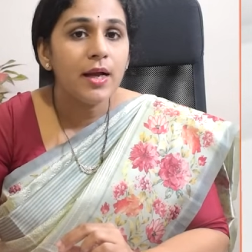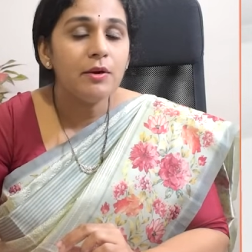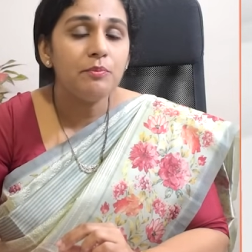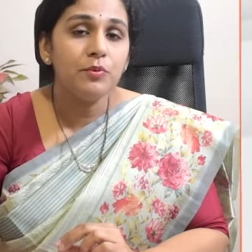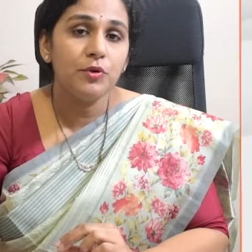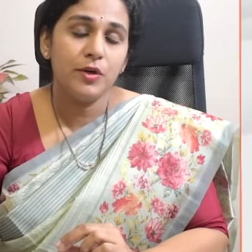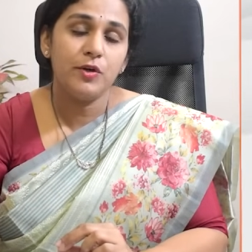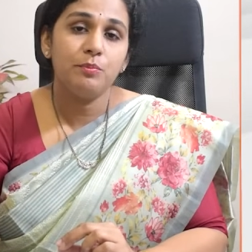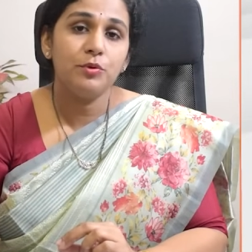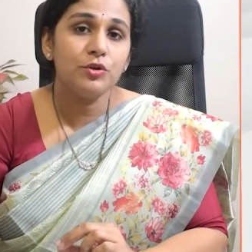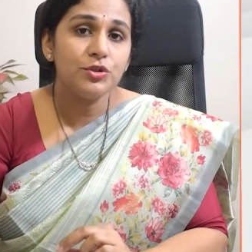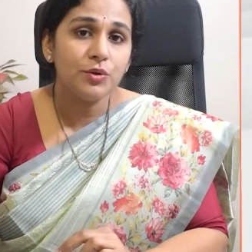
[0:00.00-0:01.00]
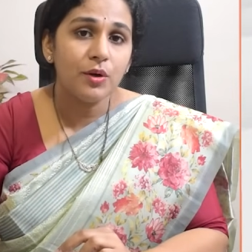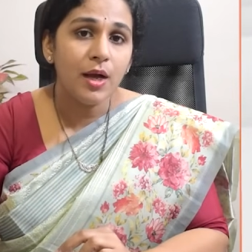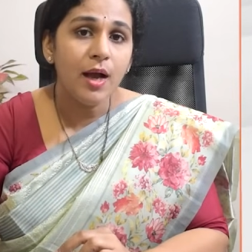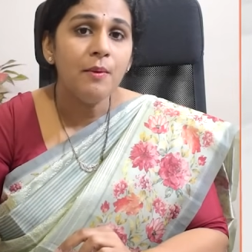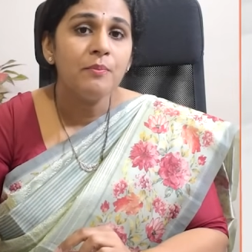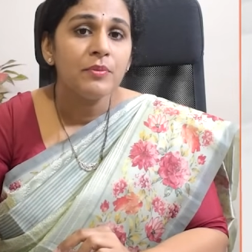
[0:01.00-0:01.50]
अगर पुरुषों
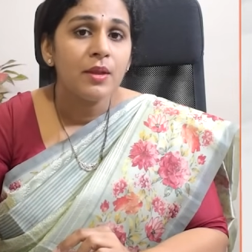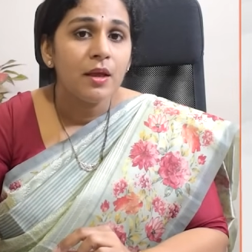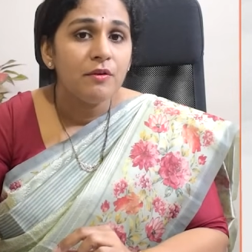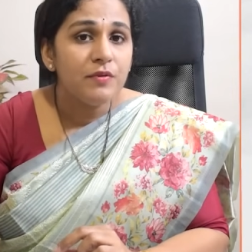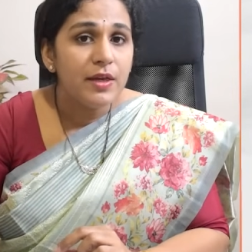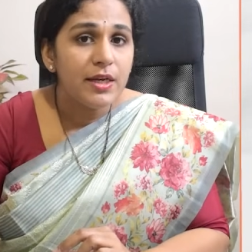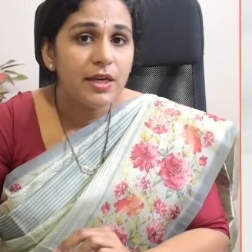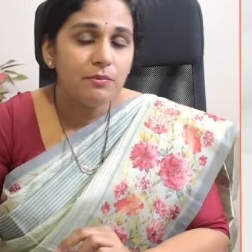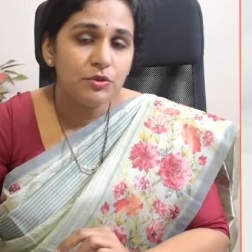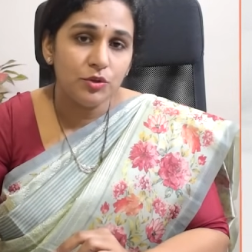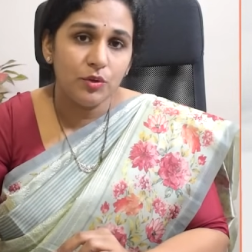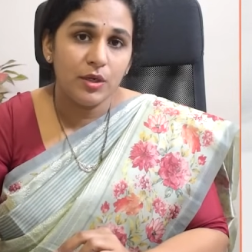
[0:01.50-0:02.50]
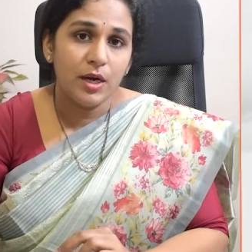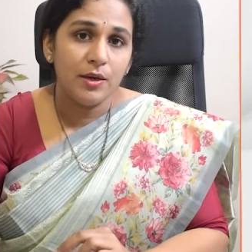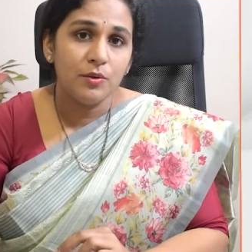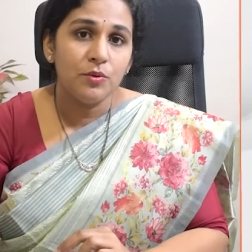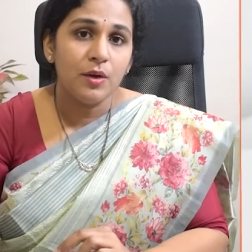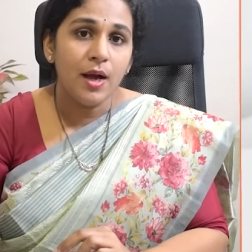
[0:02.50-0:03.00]
का वीरियम
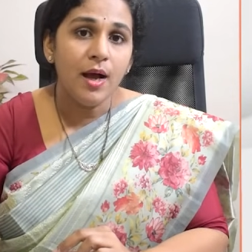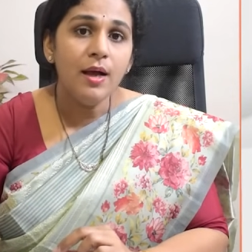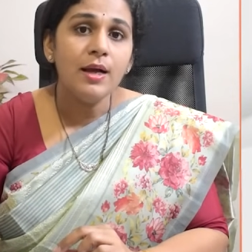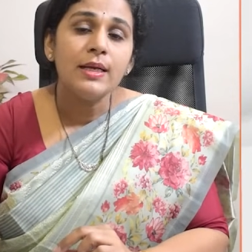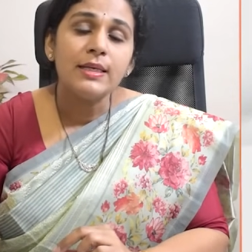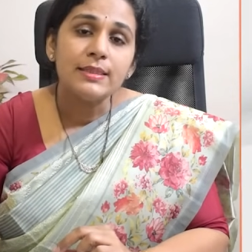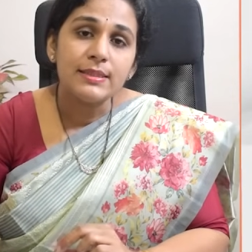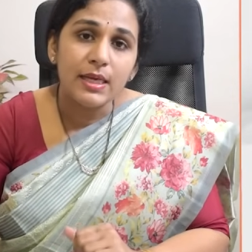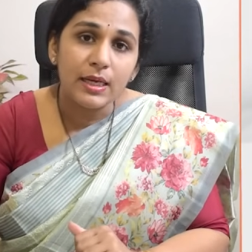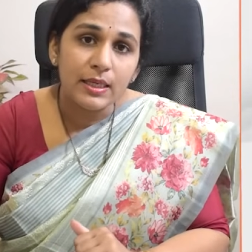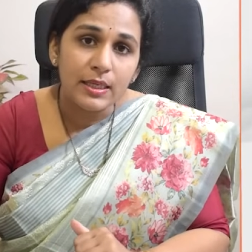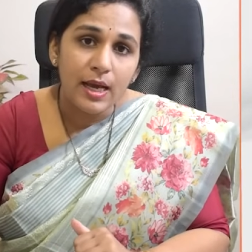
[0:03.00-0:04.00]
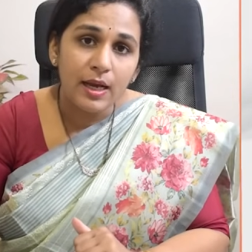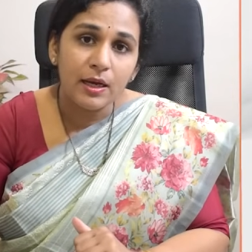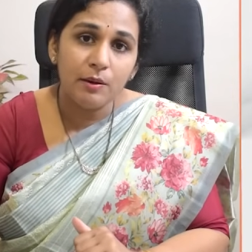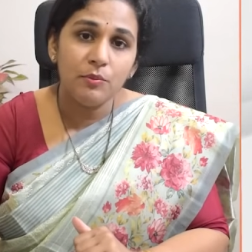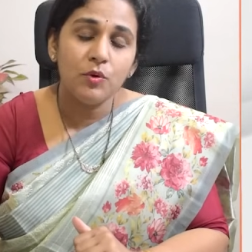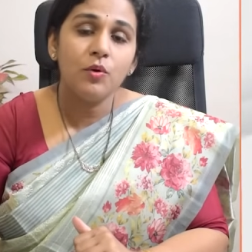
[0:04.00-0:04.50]
शुक्राणु का संख्या
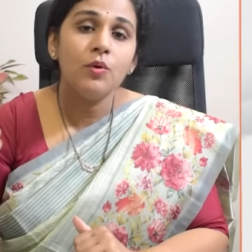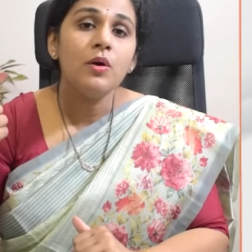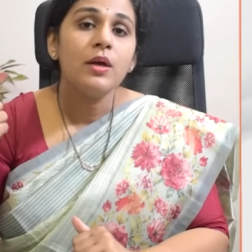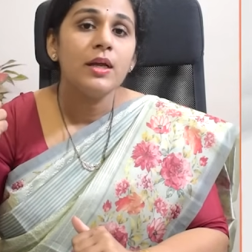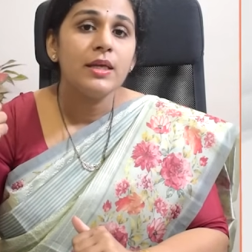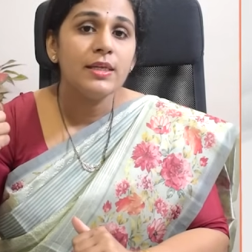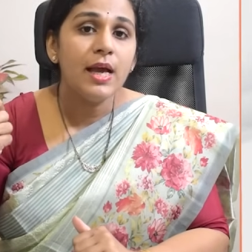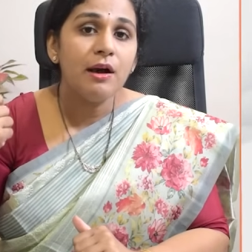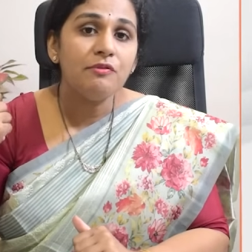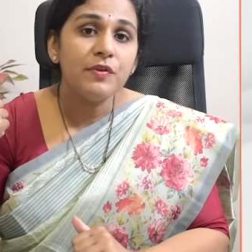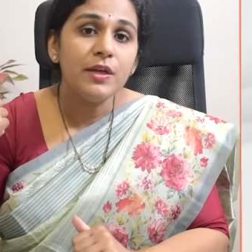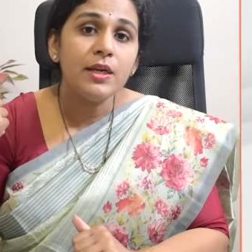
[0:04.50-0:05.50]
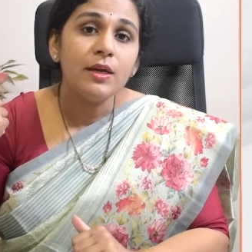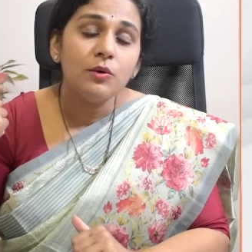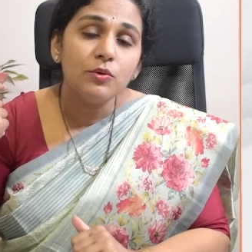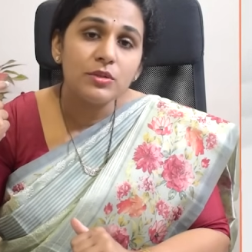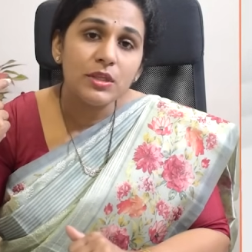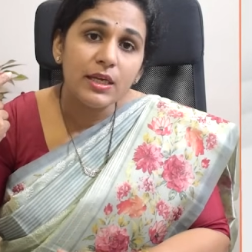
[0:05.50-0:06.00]
कम हो या फिर
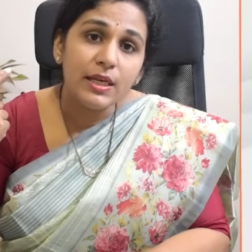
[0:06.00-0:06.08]
उसकी